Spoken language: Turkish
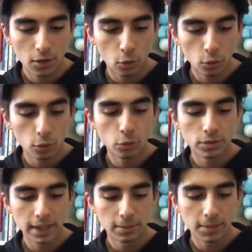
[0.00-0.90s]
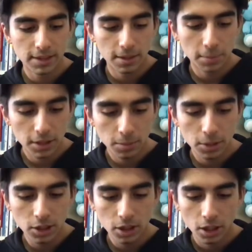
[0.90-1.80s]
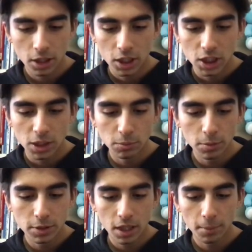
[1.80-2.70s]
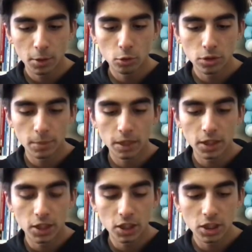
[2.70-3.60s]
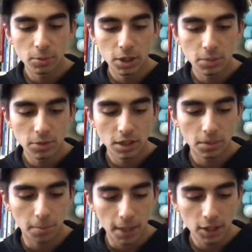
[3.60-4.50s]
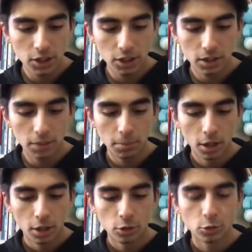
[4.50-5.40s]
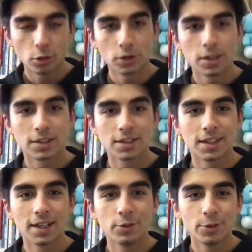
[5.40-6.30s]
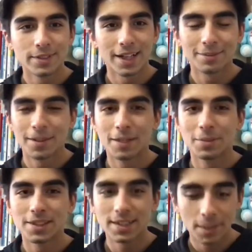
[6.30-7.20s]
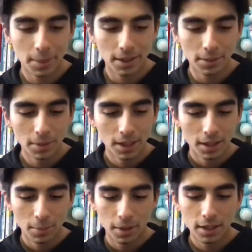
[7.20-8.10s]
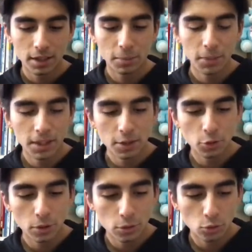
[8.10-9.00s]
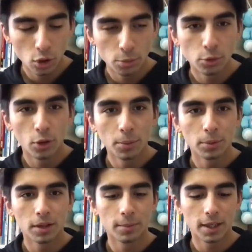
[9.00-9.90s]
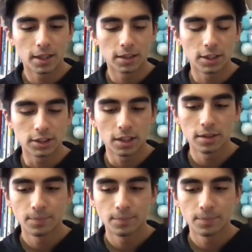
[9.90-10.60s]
Onun yükseltmesi de bitmiş. Şimdi biz hemen o zaman ikinci maçımıza da başlayalım. Sonrasında yükseltmelerimizi yapalım. Bakalım yine şöyle zor bir köy bulalım arkadaşlar.